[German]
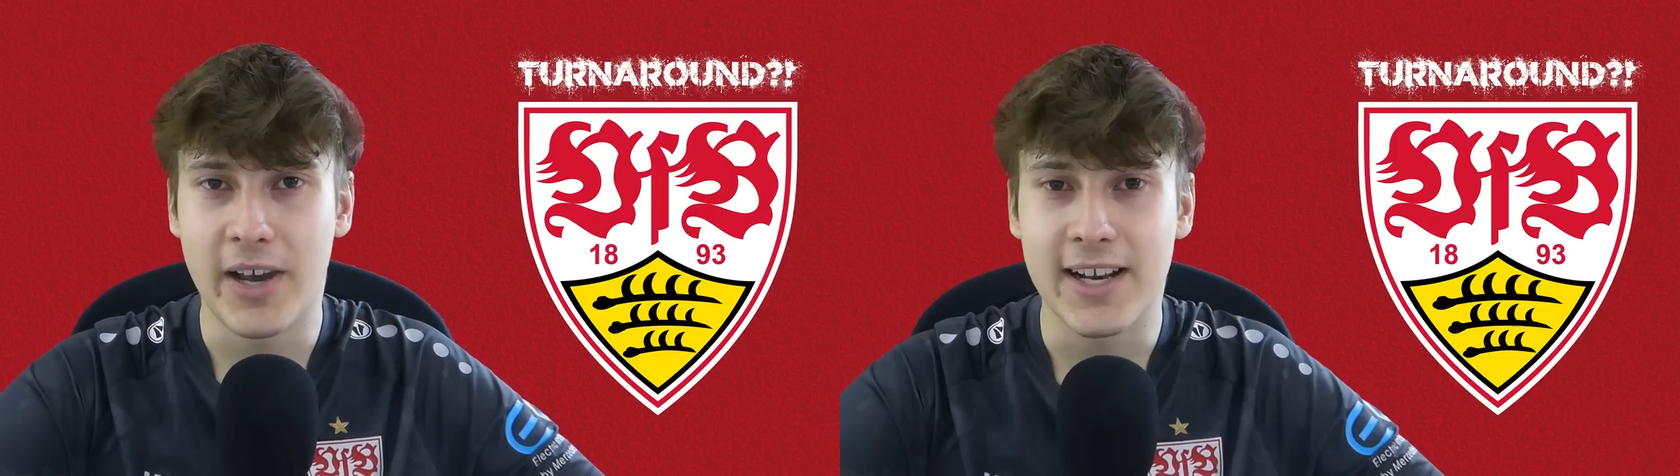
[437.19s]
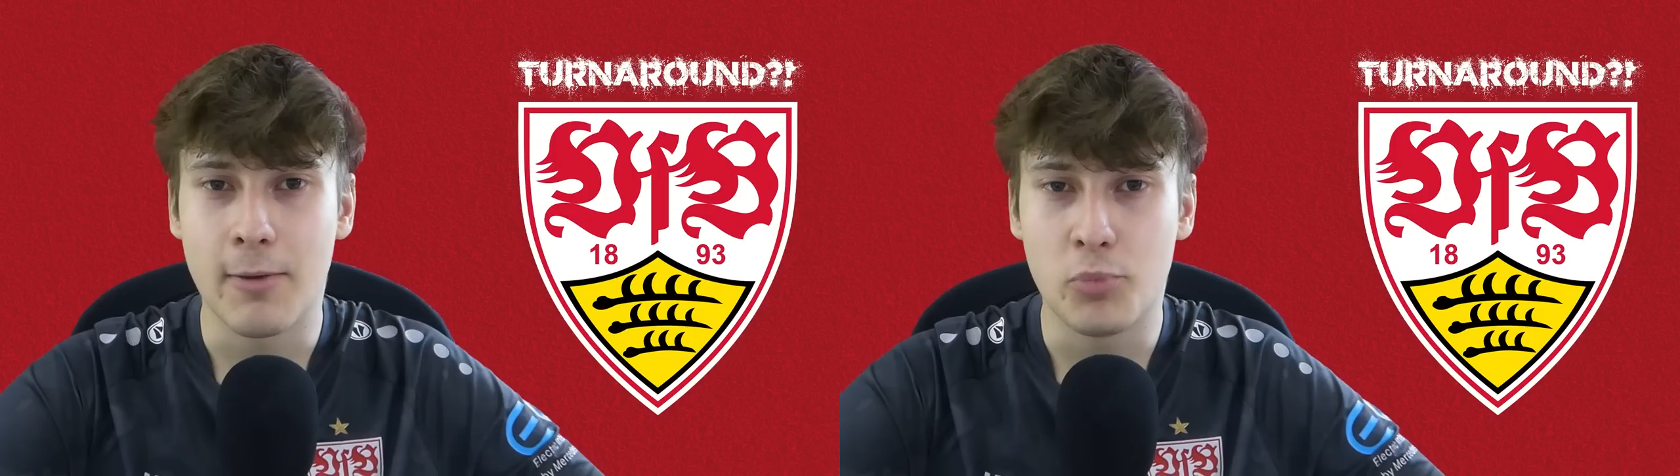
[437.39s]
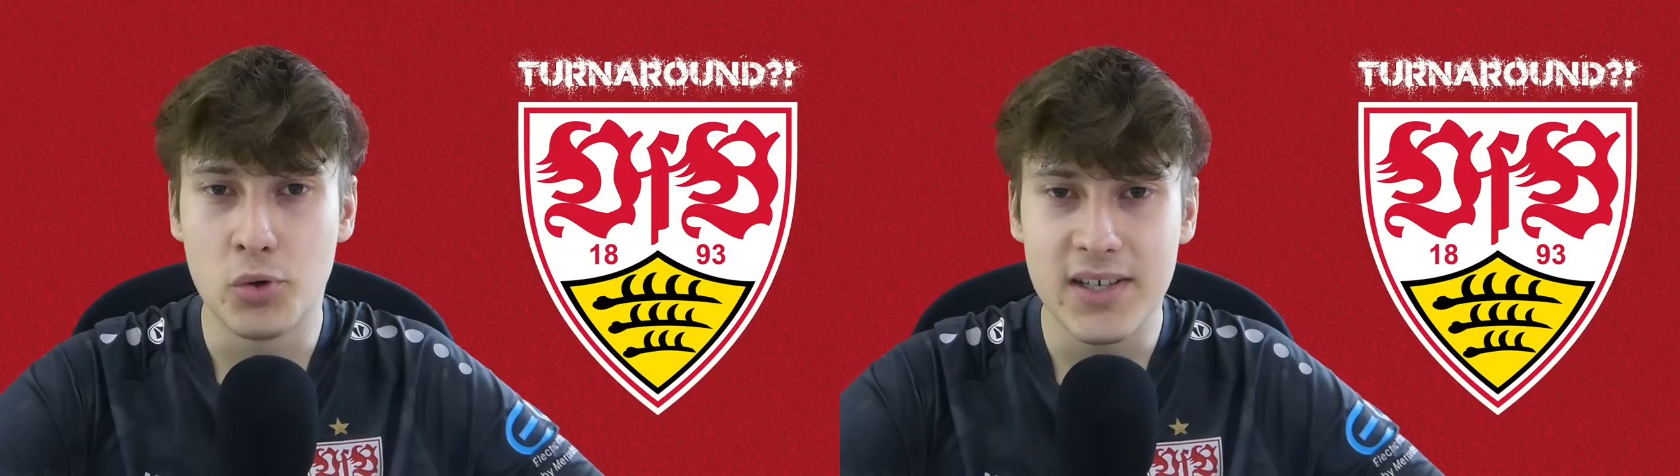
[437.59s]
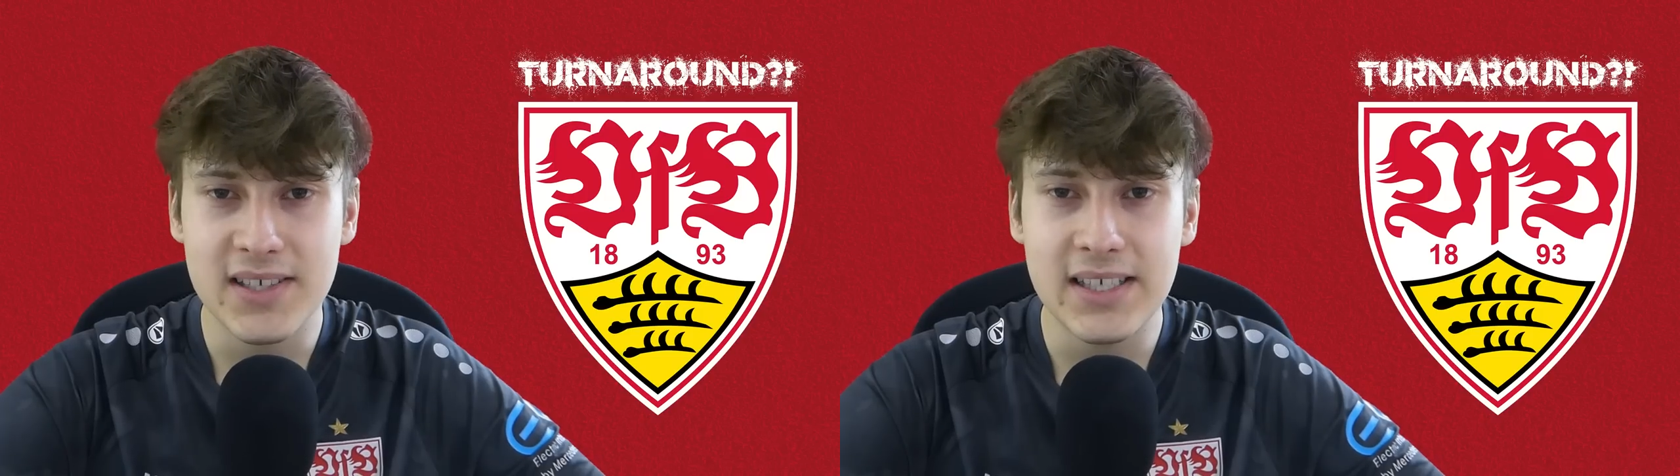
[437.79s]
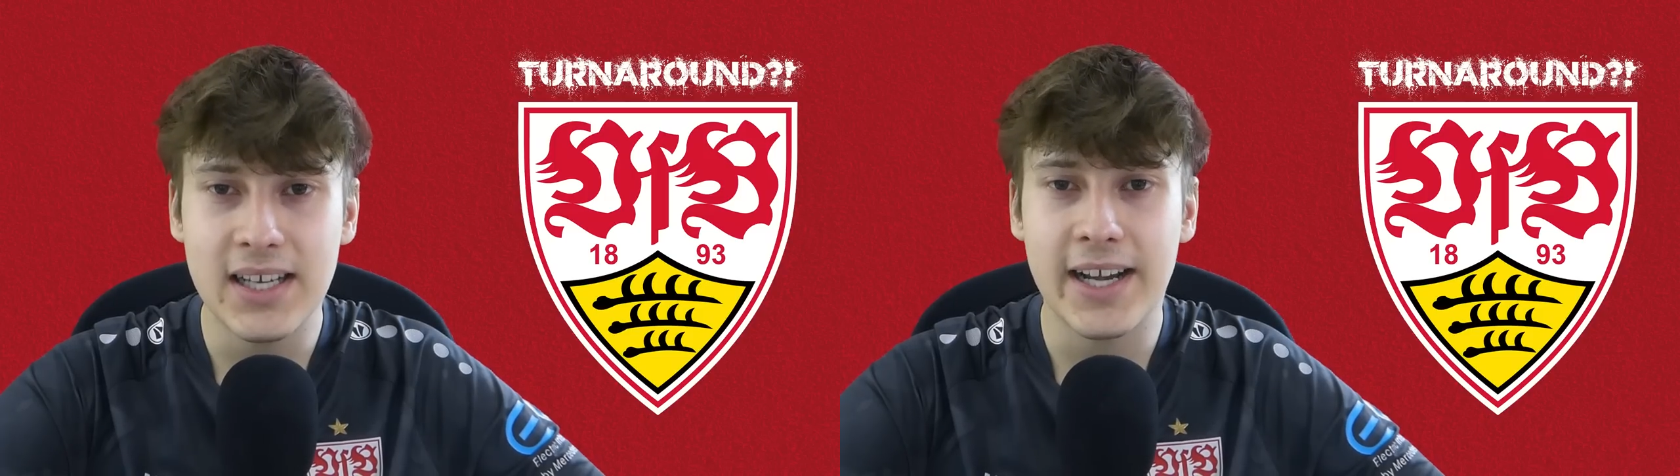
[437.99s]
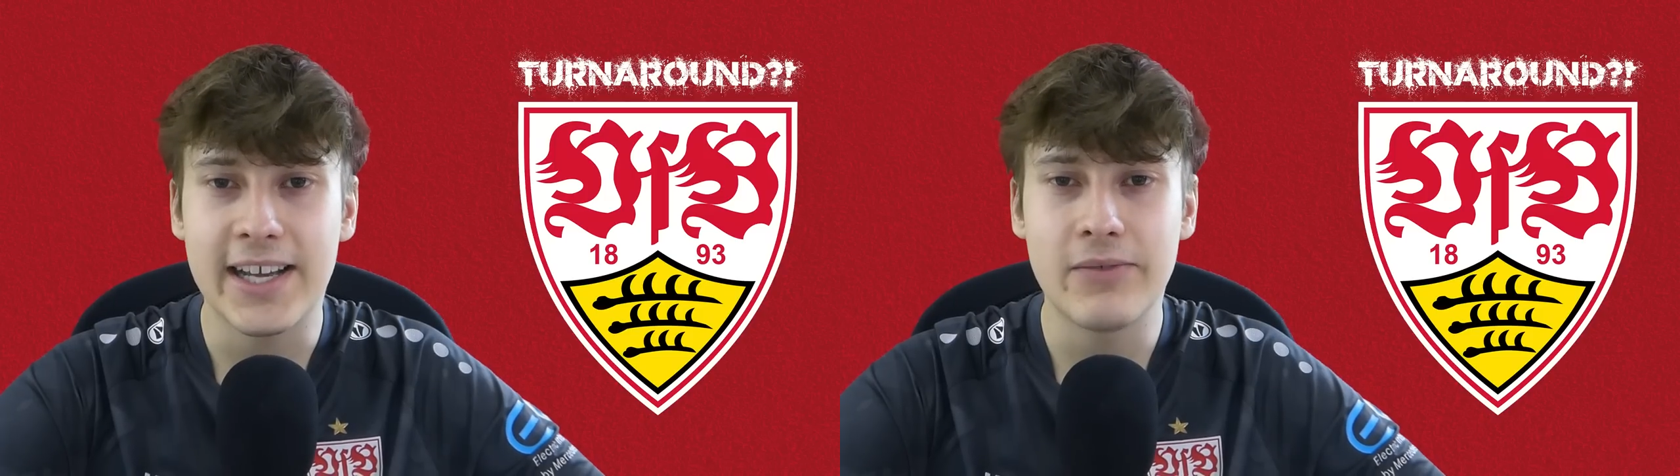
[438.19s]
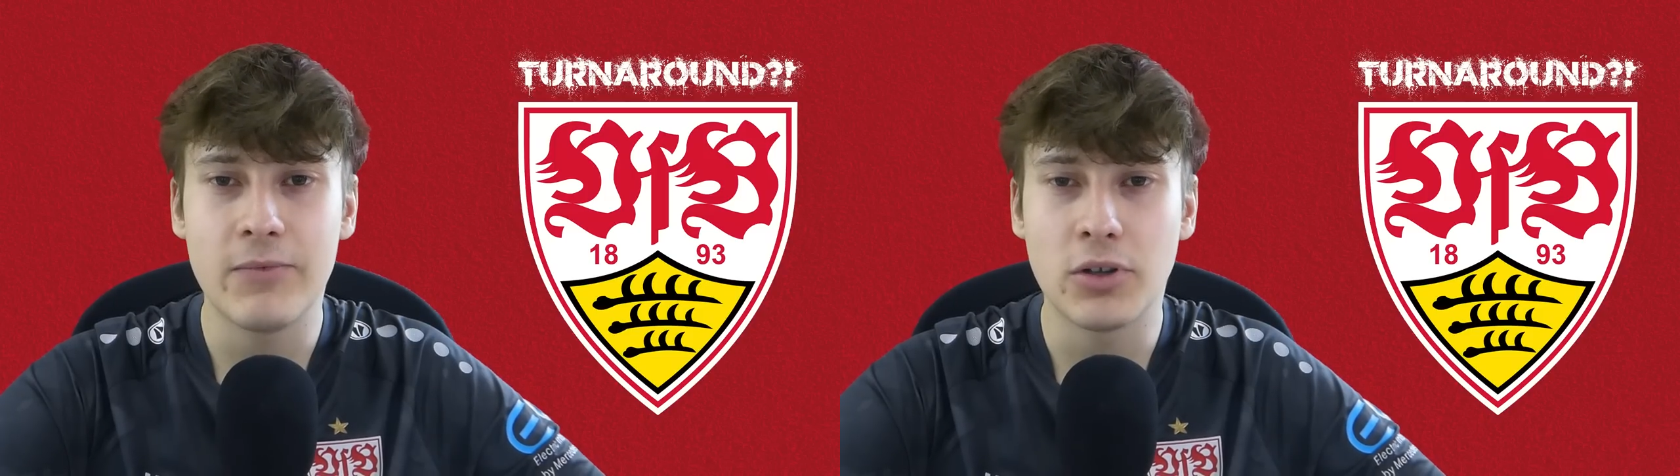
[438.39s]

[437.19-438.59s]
bei der Bundesliga hätten wir